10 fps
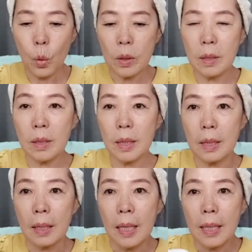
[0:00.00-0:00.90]

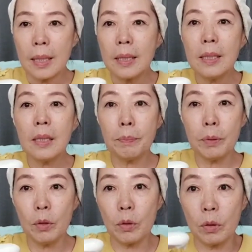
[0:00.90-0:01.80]
요거트는 큰
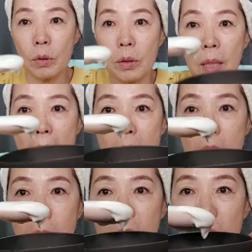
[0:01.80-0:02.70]
스푼으로 한
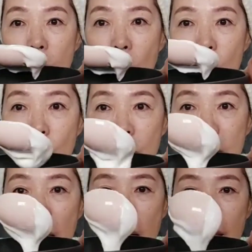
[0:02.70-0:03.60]
스푼을
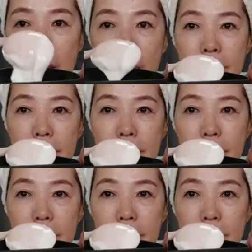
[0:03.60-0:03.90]
넣어줍니다.